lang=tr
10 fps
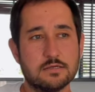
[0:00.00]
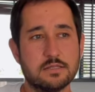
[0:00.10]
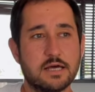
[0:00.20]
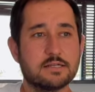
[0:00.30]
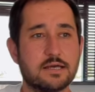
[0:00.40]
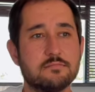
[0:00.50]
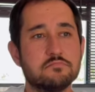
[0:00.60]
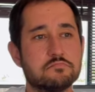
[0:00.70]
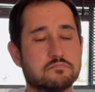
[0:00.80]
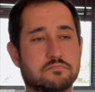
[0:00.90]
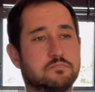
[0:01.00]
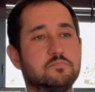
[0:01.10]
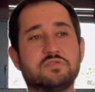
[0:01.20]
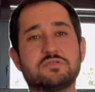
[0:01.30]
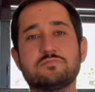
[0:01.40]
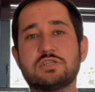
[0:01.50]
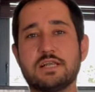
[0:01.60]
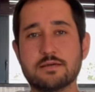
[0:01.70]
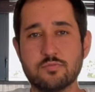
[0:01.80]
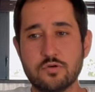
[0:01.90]
Derken Bizim
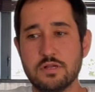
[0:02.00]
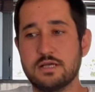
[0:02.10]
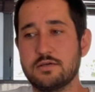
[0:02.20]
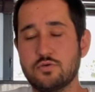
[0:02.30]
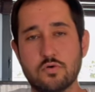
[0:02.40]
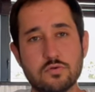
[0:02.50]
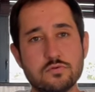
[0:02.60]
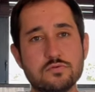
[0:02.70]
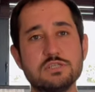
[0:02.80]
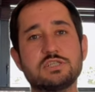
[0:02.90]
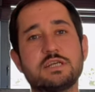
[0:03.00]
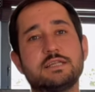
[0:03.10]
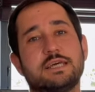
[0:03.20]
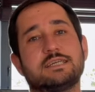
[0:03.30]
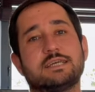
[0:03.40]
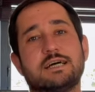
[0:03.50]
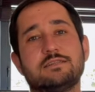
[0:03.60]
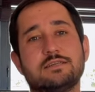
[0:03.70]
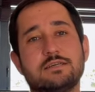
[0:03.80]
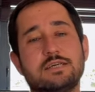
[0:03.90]
çilek böyle yoğunluğun içine denk
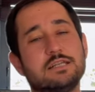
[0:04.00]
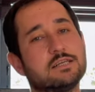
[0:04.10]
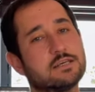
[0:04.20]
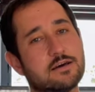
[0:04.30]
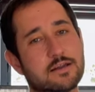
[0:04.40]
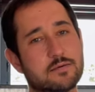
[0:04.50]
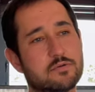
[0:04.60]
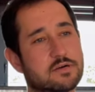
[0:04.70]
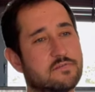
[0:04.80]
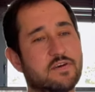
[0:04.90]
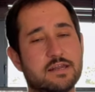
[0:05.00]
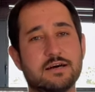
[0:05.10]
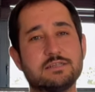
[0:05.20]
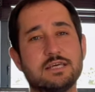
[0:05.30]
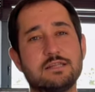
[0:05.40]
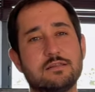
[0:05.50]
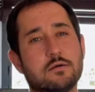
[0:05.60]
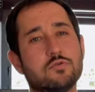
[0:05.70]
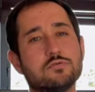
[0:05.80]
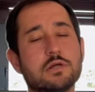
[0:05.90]
geldi. İlk iki araba fena değildi
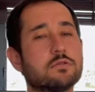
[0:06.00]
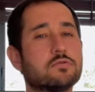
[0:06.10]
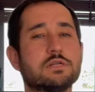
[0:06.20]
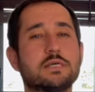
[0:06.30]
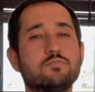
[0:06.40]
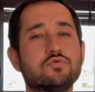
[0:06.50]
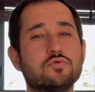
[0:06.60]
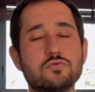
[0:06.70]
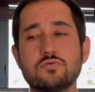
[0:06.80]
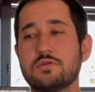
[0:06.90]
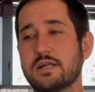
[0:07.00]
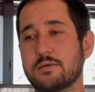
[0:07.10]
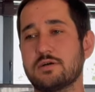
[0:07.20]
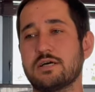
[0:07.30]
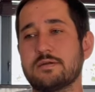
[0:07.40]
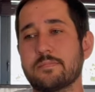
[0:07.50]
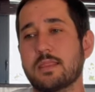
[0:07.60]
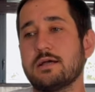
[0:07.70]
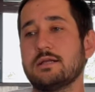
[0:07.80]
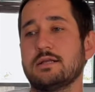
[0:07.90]
ama ondan sonraki bütün arabalar
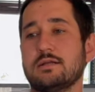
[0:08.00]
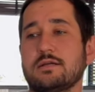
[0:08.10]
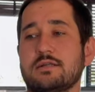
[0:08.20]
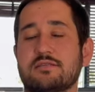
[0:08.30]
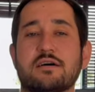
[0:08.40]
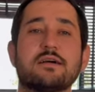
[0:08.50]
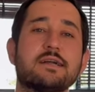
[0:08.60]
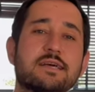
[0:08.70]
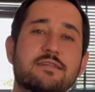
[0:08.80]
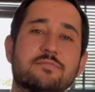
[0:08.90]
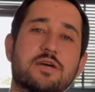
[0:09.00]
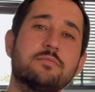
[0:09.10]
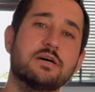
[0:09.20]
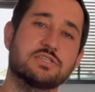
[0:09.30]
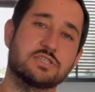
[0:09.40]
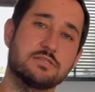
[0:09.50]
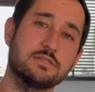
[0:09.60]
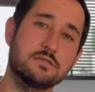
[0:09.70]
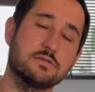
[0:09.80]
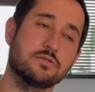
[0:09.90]
zarar yazmaya
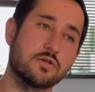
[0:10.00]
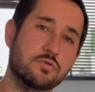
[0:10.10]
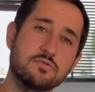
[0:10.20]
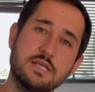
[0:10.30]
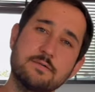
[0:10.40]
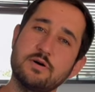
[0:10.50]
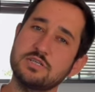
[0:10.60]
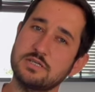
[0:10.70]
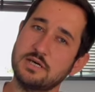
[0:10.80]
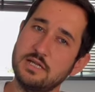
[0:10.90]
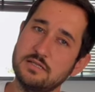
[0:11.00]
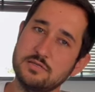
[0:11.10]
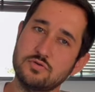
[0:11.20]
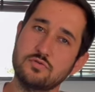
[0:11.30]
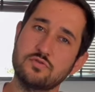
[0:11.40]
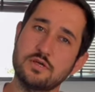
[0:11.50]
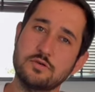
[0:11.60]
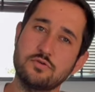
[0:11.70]
başladı. Sezon da ilk başta kalite çok güzel